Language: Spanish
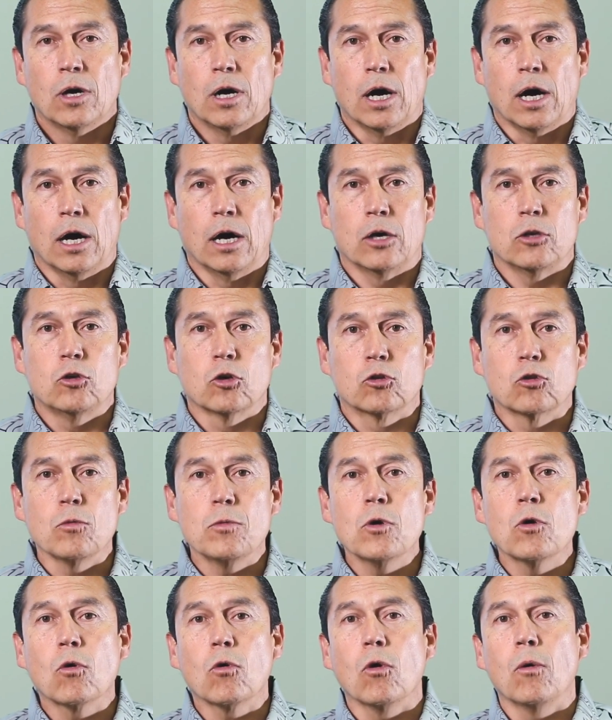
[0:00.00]
ah, yo
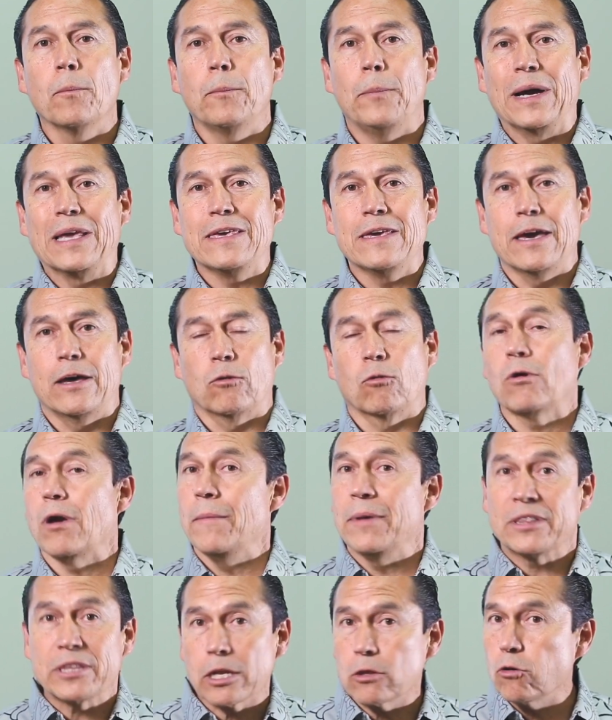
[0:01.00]
tuve un compañero que
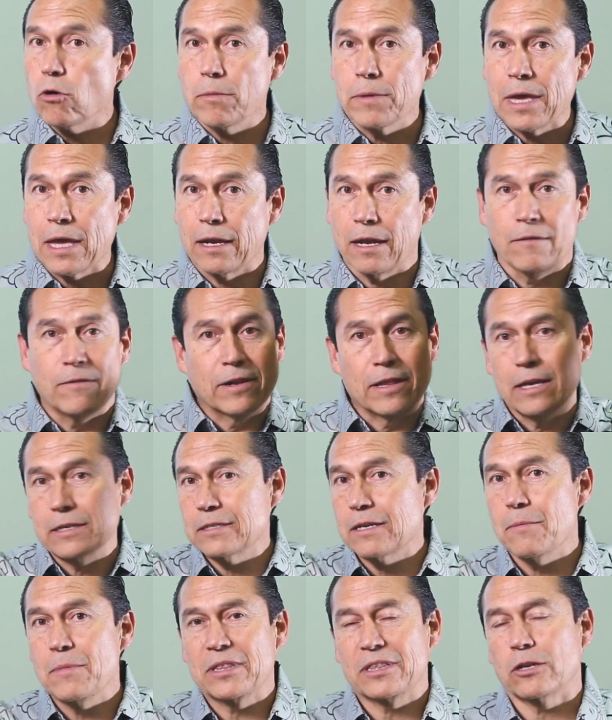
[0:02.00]
me trató bien, la verdad
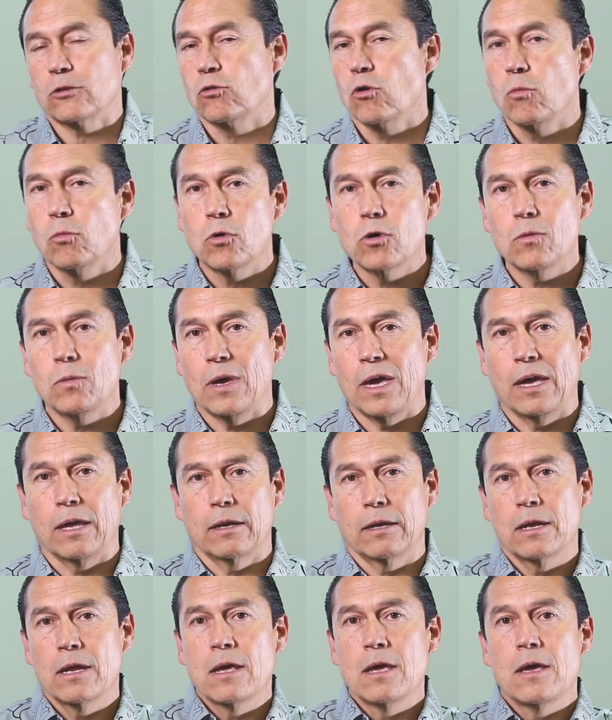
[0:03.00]
es que me trató muy
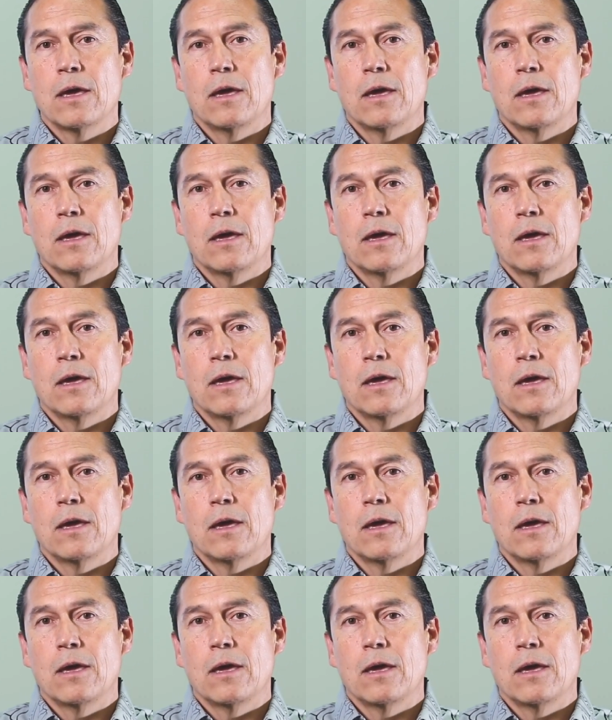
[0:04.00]
bien